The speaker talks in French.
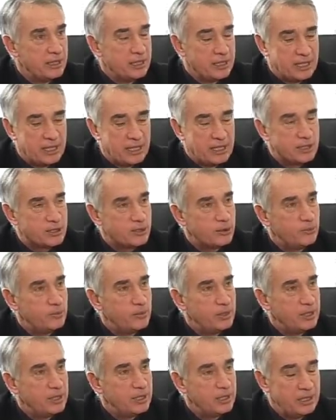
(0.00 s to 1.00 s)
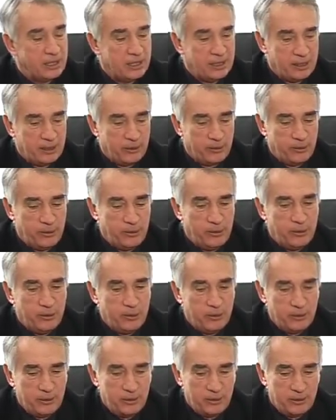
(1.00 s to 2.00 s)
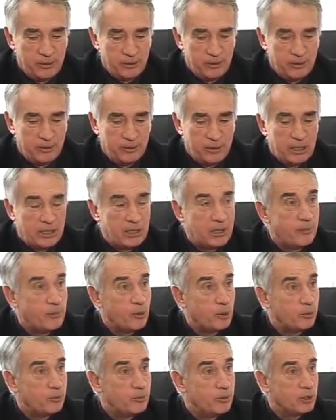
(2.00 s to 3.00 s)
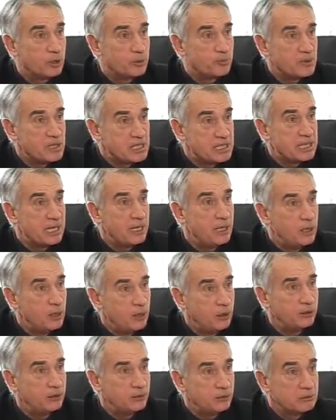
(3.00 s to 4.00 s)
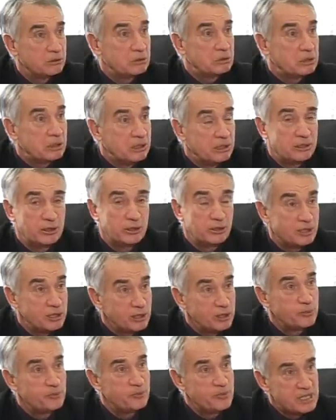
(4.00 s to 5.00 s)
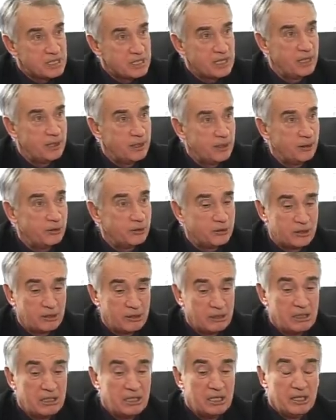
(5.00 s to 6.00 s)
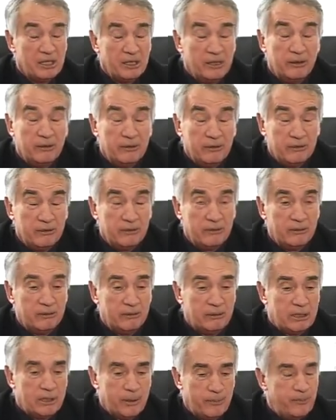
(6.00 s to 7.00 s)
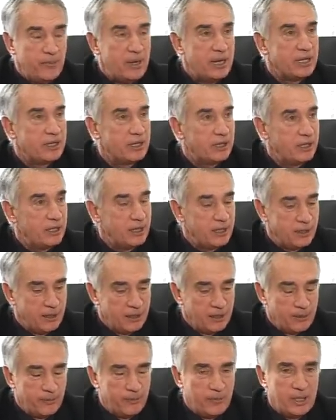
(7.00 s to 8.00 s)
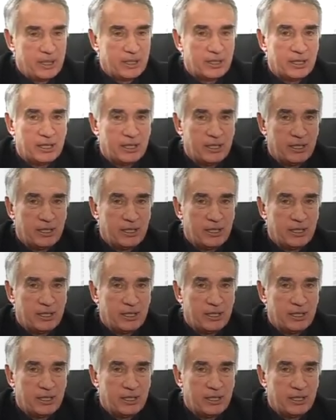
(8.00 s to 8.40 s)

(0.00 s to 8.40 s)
et à, l'Assemblée euh, un amendement spécial Land et ainsi spécial Land qui est, euh, malgré, malgré